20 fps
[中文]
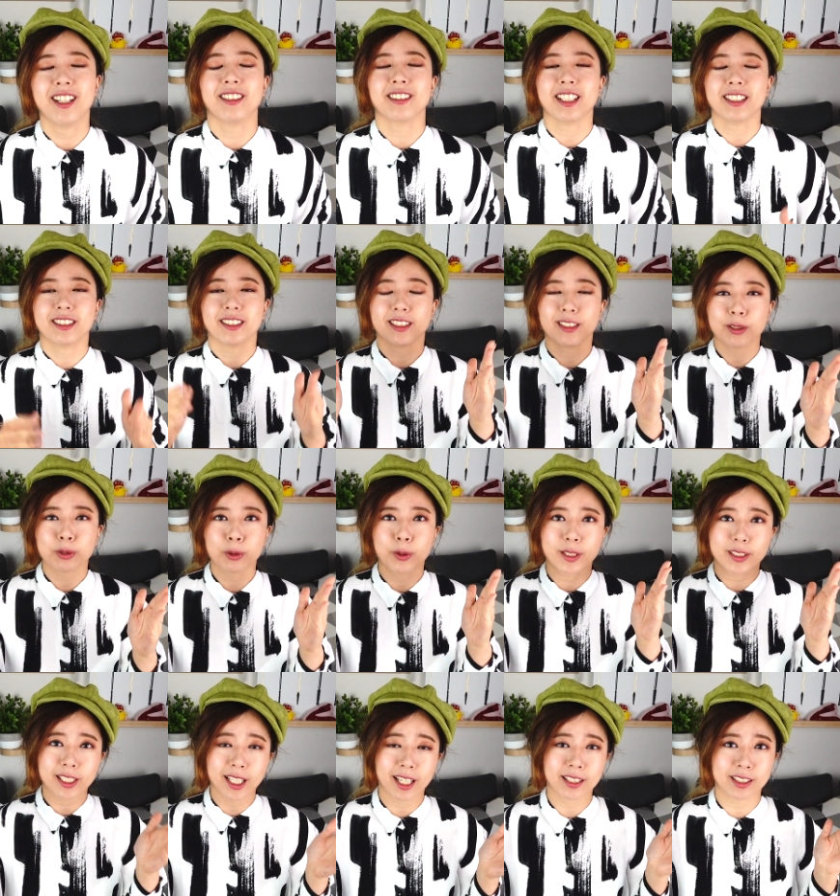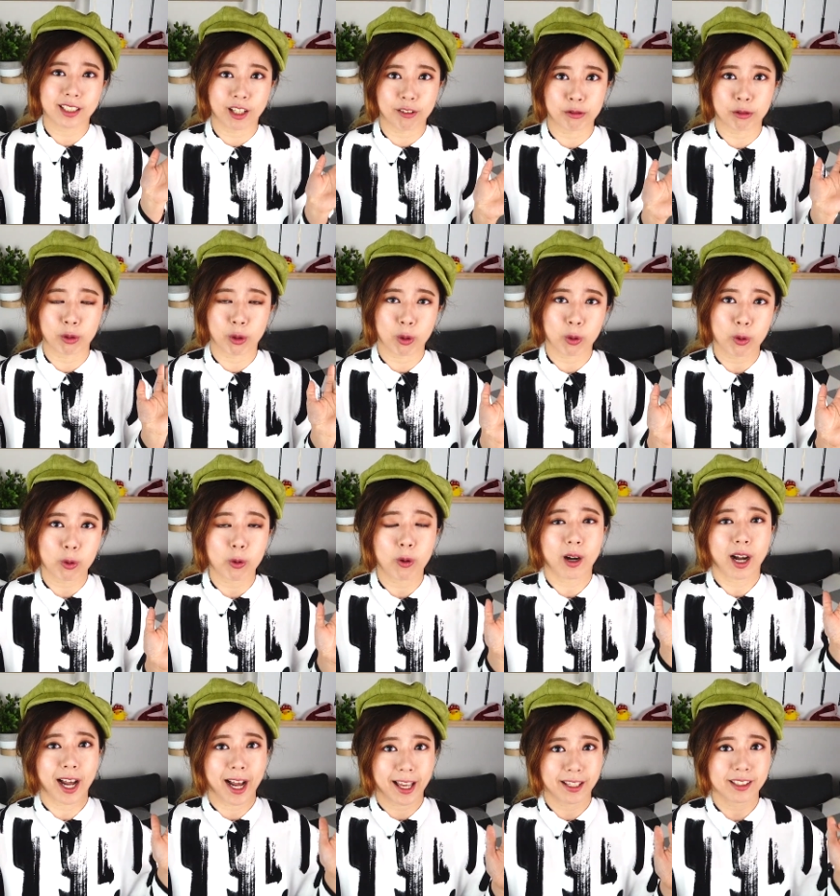那之所以现在铁氟龙
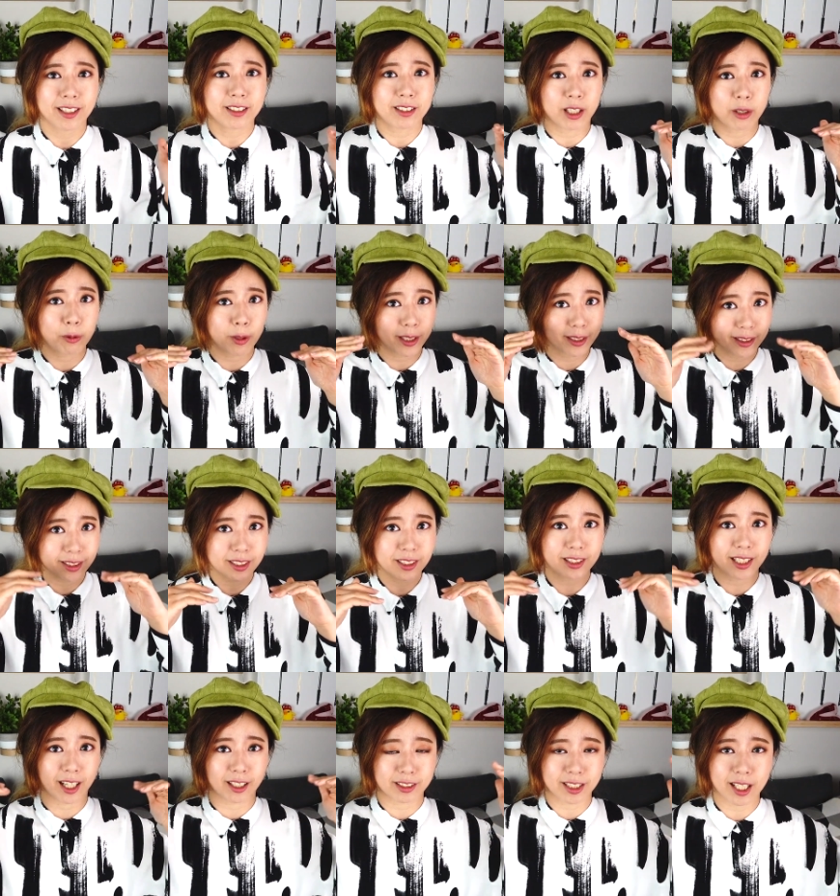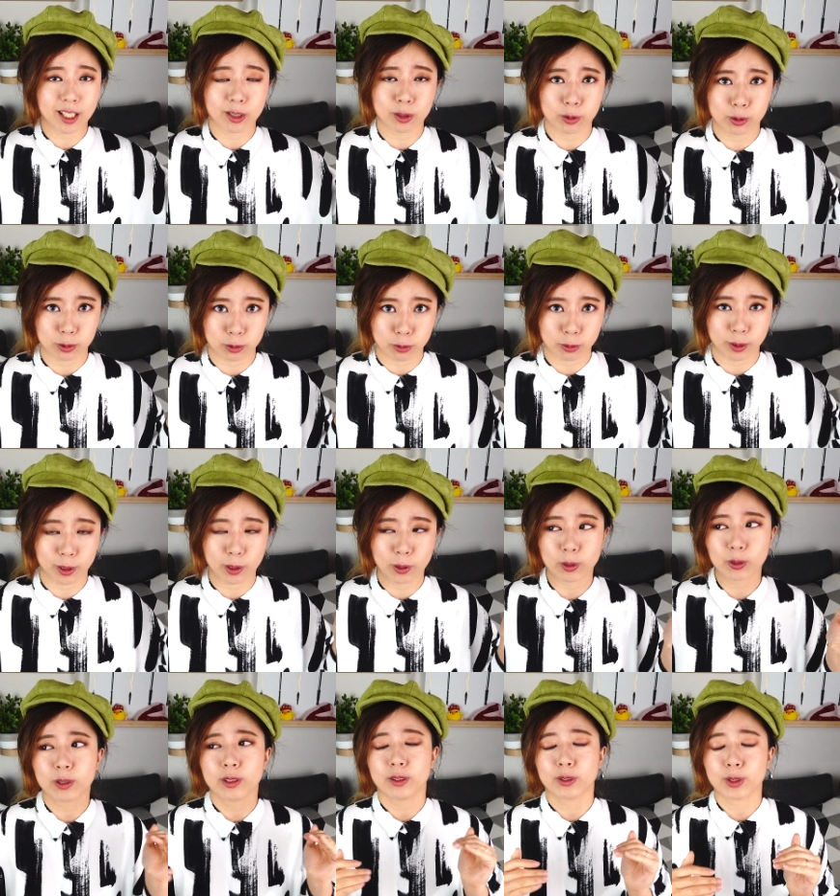锅还是成为市场上的主
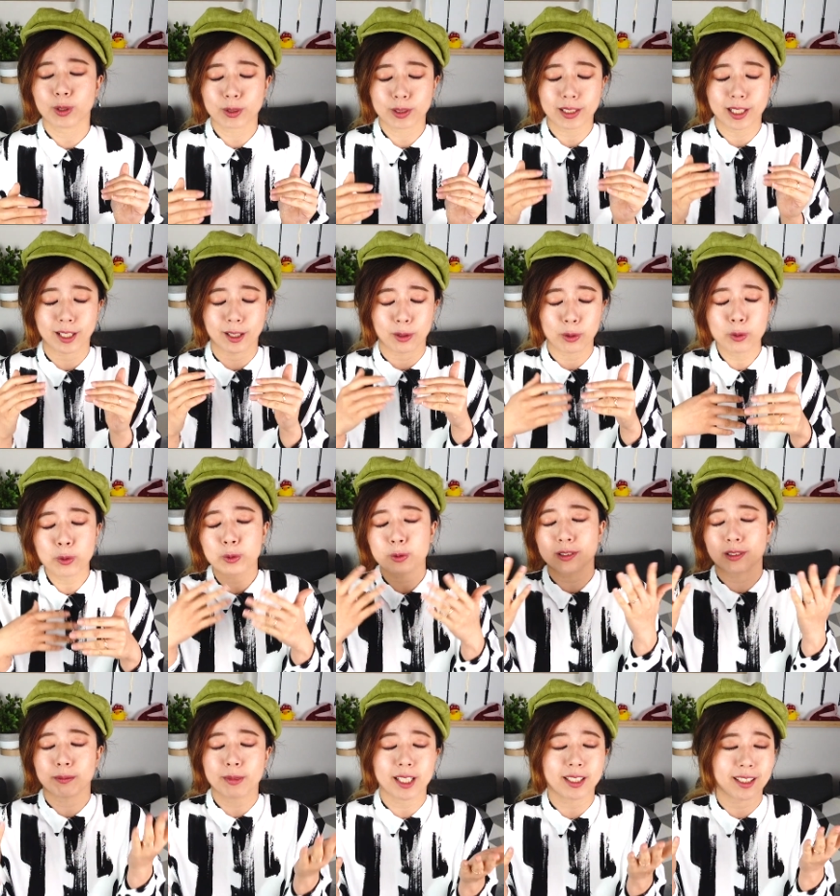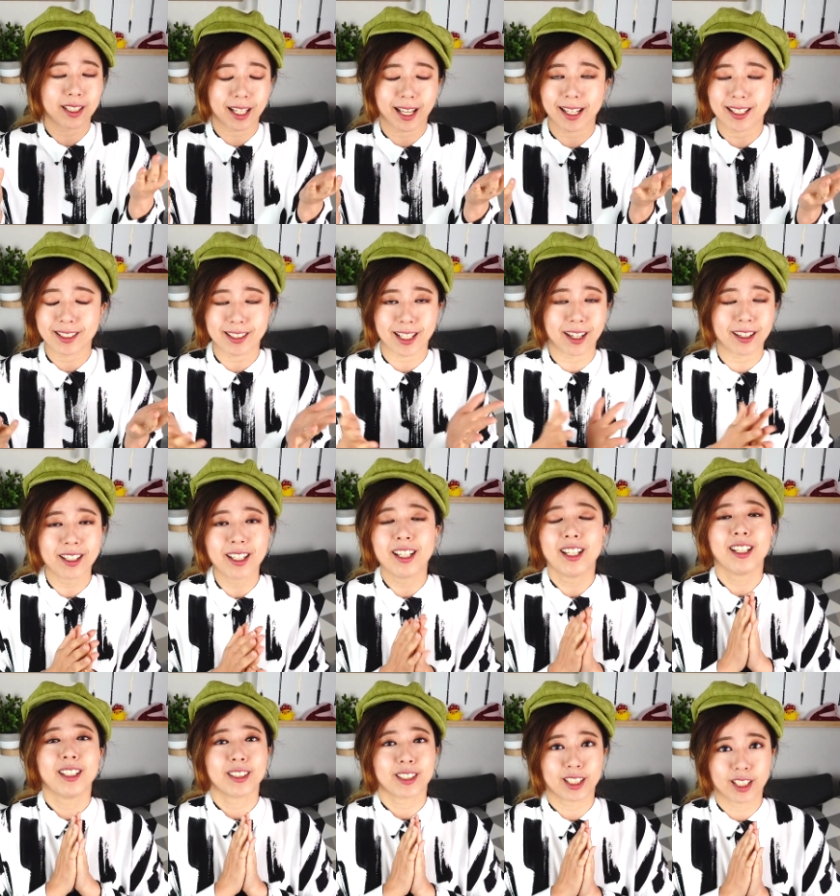流，就是很务实面的来讲，
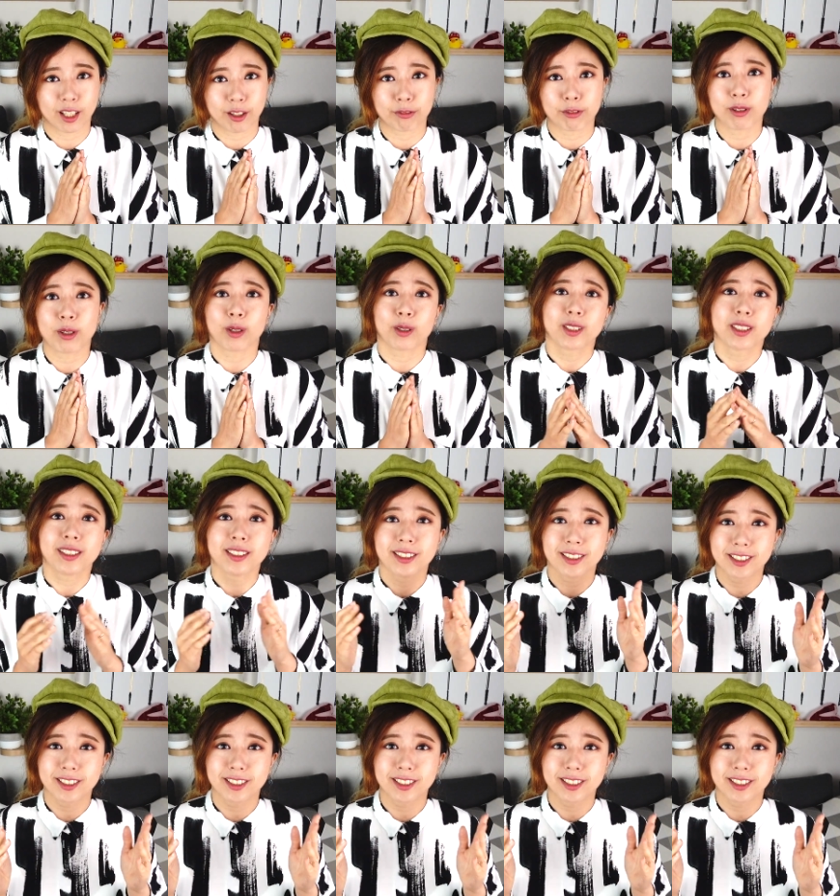铁氟龙。